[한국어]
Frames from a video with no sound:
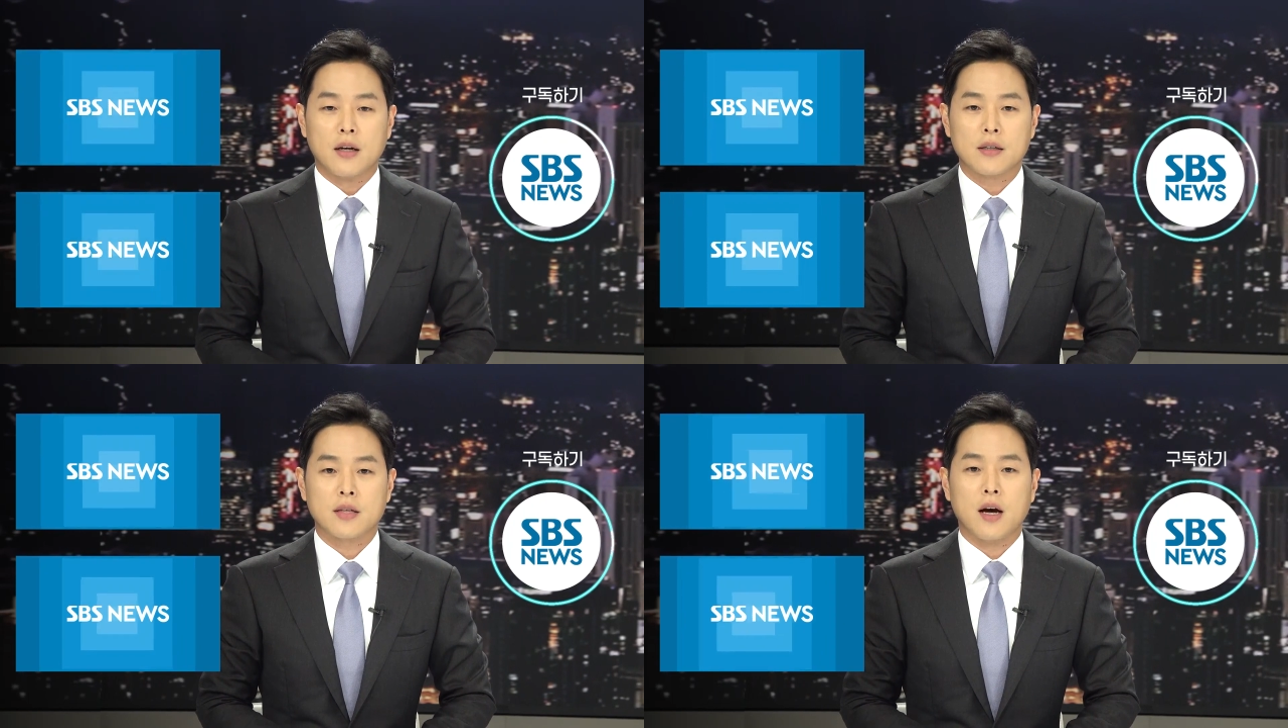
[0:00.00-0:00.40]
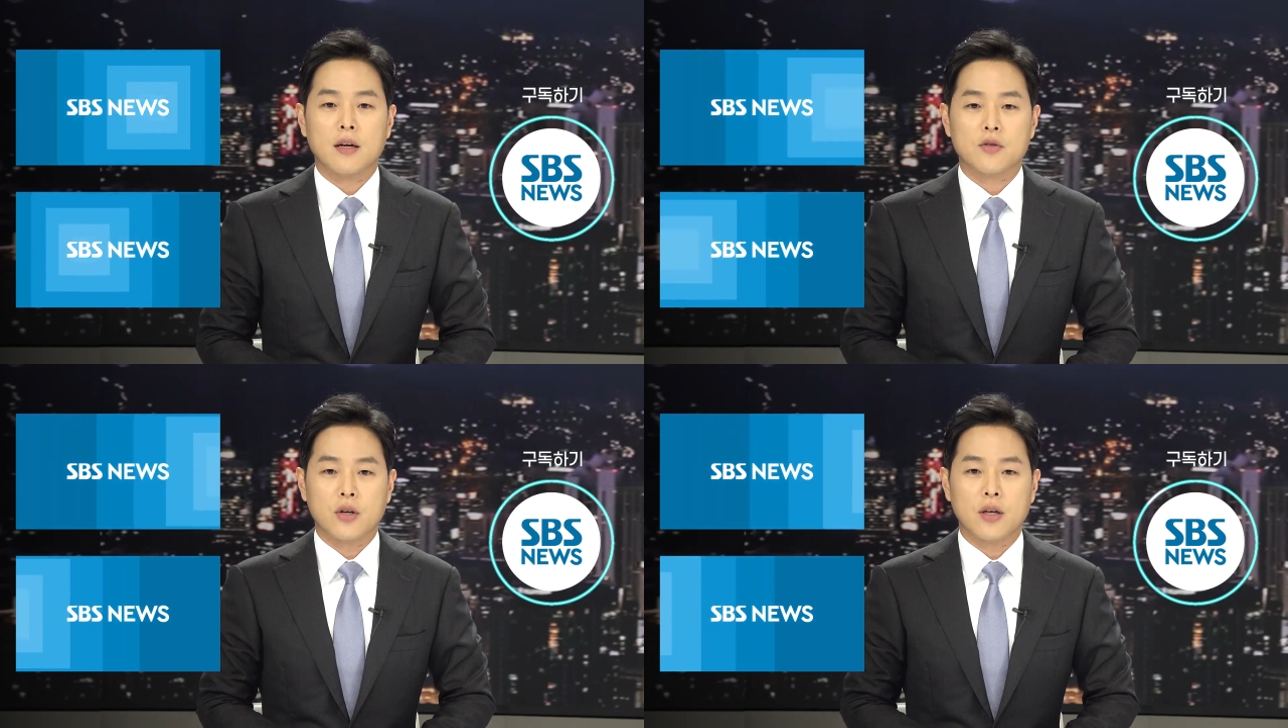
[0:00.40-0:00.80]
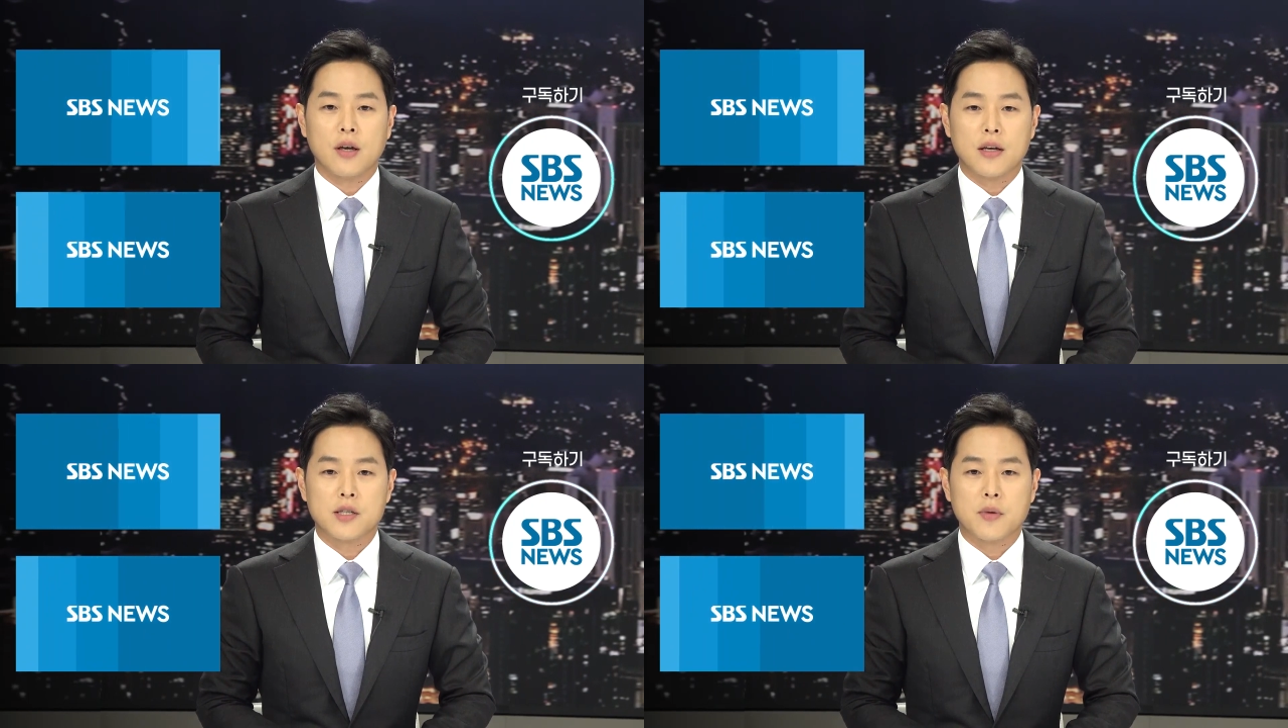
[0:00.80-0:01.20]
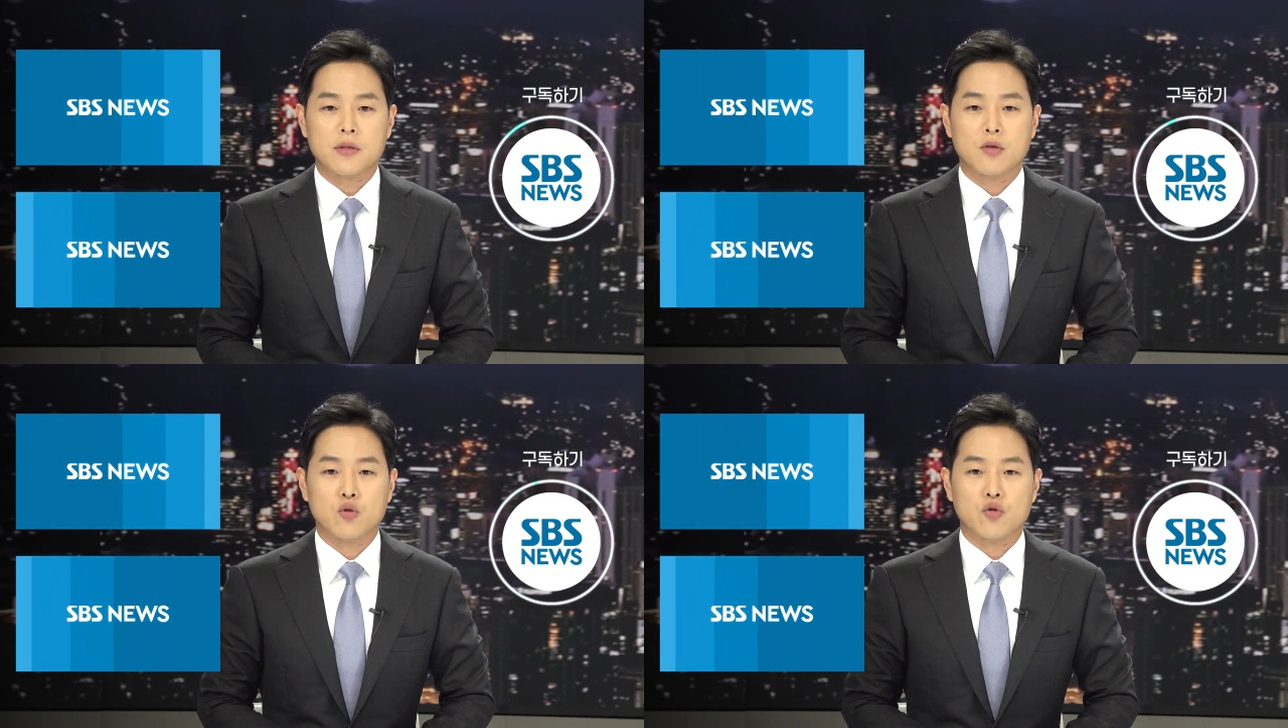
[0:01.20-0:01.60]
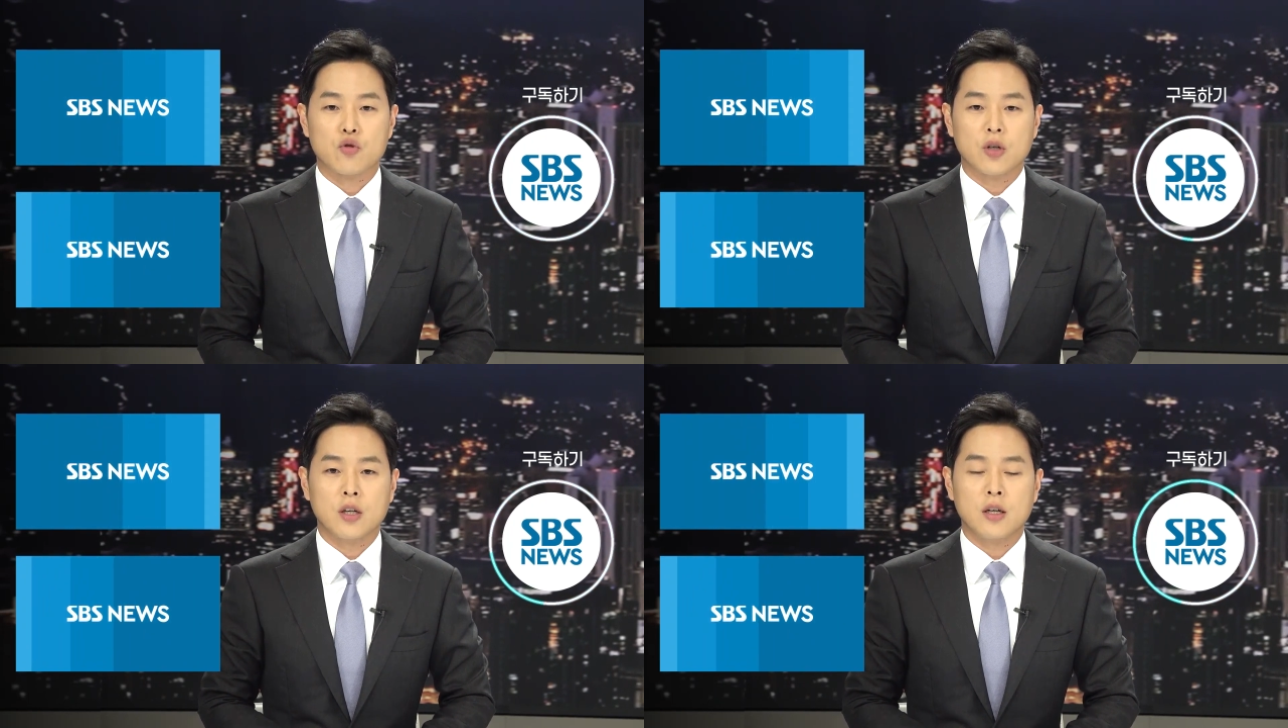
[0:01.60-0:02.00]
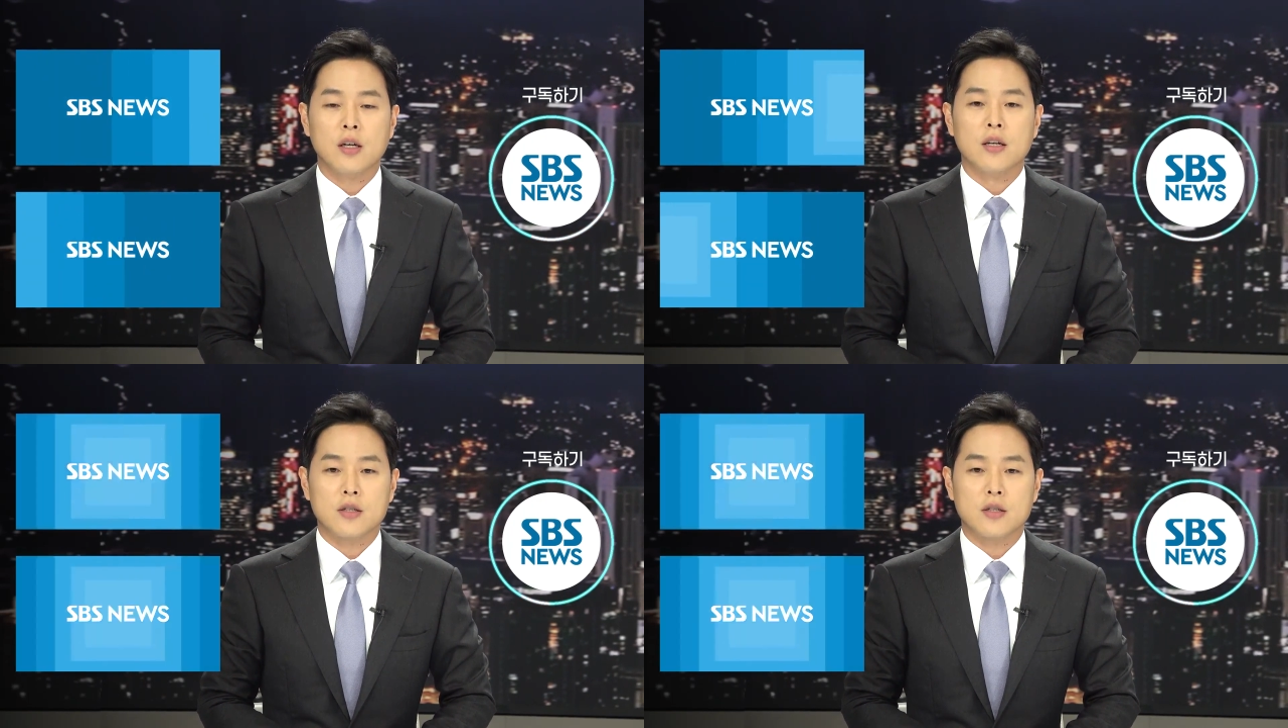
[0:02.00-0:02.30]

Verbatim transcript: 항상 저희 SBS 뉴스를